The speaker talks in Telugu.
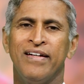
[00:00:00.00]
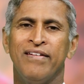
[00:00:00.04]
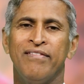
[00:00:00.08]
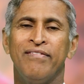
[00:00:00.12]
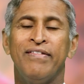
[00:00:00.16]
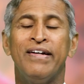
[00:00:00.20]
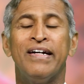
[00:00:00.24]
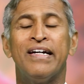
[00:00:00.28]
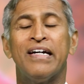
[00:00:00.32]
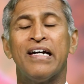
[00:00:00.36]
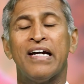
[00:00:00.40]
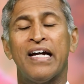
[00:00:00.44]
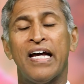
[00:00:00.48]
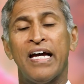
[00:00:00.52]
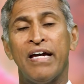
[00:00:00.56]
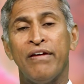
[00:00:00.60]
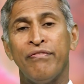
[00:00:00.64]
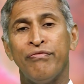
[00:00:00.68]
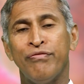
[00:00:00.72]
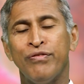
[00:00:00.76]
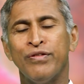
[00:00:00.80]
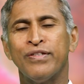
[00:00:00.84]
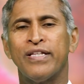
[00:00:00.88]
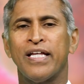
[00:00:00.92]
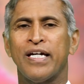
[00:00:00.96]
వీటి
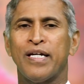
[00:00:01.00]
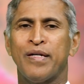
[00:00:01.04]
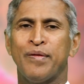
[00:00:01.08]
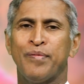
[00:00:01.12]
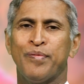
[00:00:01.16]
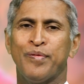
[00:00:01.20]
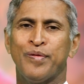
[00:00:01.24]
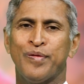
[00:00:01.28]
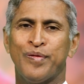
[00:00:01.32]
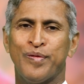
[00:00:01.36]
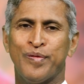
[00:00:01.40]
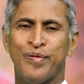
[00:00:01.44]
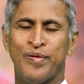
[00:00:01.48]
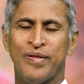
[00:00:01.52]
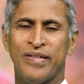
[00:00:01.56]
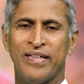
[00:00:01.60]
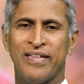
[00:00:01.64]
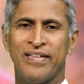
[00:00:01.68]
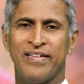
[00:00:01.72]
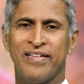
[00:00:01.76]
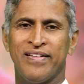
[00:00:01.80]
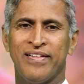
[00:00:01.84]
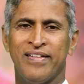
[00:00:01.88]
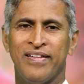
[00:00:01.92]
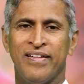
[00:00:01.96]
లైఫ్ తగ్గిపోతుంది
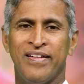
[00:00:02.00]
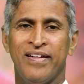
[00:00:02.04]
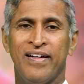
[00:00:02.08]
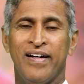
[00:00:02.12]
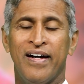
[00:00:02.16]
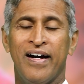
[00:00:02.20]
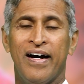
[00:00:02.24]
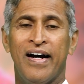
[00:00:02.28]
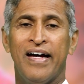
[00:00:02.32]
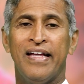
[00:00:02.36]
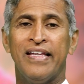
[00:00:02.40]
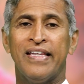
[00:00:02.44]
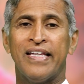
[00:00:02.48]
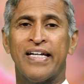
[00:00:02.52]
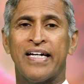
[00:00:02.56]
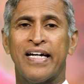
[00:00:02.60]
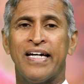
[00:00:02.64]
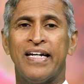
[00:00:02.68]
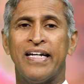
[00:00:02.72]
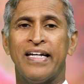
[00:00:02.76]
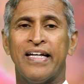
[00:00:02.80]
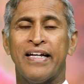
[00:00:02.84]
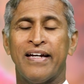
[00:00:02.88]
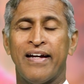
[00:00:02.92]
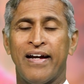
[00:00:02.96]

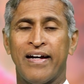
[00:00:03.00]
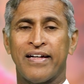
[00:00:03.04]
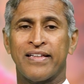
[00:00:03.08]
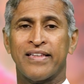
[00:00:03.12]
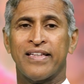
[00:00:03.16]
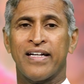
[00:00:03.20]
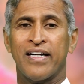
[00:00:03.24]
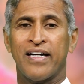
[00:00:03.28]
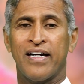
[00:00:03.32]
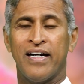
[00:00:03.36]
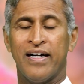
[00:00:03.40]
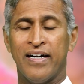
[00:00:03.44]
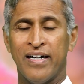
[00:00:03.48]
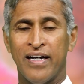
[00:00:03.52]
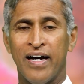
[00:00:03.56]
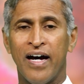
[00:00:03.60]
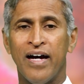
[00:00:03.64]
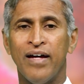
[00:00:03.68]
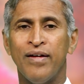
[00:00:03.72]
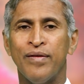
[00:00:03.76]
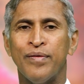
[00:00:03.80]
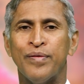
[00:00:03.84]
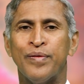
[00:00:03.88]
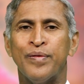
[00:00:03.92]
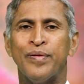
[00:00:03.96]
అందుకని రక్త
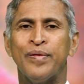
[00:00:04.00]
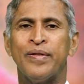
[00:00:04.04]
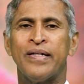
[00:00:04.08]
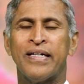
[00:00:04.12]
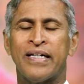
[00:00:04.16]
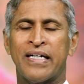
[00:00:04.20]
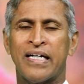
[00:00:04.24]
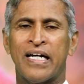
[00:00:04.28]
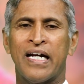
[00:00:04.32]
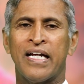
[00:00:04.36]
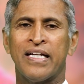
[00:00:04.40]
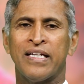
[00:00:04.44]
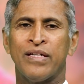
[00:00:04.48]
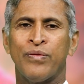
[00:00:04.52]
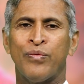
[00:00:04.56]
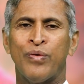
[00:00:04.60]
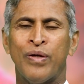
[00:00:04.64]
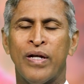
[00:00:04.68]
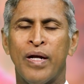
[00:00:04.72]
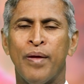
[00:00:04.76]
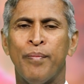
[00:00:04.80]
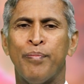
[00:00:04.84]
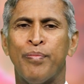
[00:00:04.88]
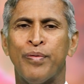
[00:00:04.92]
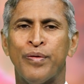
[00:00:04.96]
కణాలు ఇట్లా
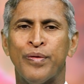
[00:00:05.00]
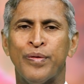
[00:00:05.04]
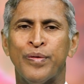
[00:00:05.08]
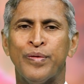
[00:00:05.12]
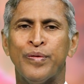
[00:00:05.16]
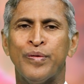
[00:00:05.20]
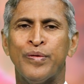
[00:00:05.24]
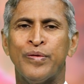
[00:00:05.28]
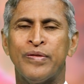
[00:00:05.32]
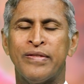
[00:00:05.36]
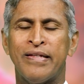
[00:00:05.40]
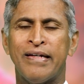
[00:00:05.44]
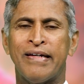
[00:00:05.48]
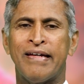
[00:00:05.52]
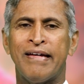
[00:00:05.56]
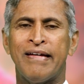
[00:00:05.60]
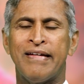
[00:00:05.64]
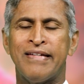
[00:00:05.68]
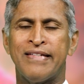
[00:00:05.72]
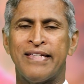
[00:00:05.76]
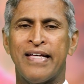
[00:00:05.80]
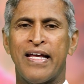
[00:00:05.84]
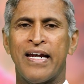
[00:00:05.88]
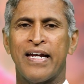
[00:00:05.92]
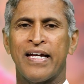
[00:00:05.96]
ఉన్నప్పుడు సికిల్
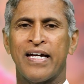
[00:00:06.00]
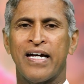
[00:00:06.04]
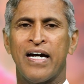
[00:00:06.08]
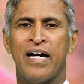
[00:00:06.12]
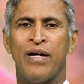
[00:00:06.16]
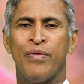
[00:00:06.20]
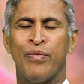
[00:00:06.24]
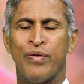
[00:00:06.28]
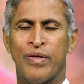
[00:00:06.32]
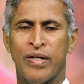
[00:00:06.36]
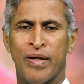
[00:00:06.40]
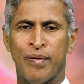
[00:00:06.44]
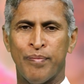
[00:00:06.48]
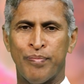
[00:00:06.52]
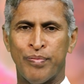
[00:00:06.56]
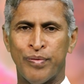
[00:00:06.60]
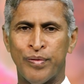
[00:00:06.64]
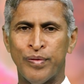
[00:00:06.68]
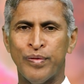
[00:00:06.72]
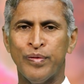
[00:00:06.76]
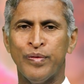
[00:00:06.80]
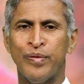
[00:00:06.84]
సెల్గా ఉన్నప్పుడు